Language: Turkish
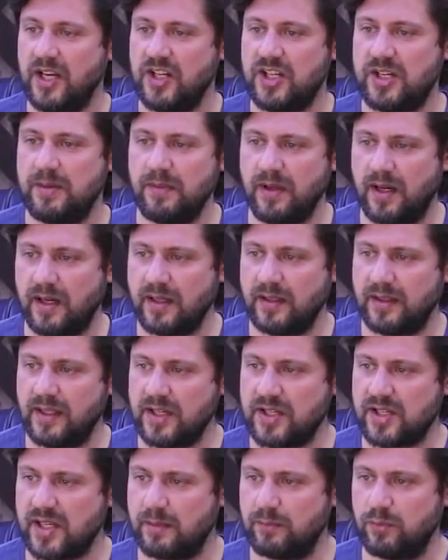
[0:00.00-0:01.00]
Şimdi
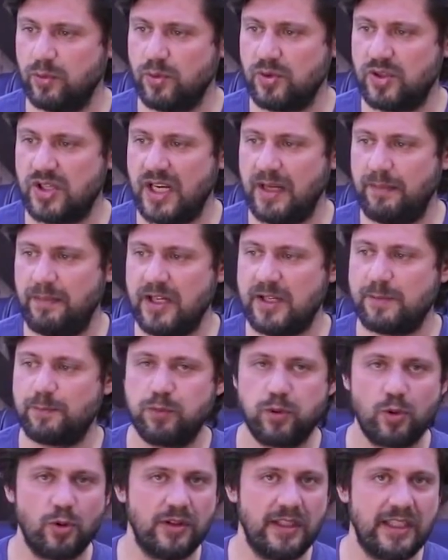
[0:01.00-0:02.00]
arkadaşlar bu
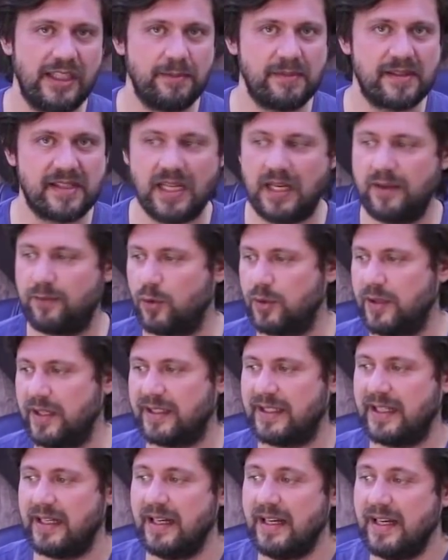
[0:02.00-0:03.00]
J5 Pro dediğimiz telefon
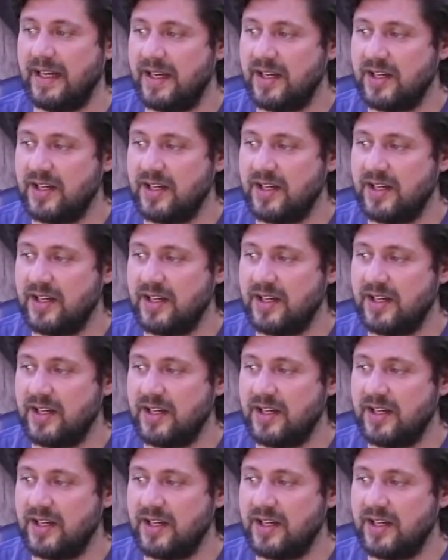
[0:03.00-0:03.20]
ya da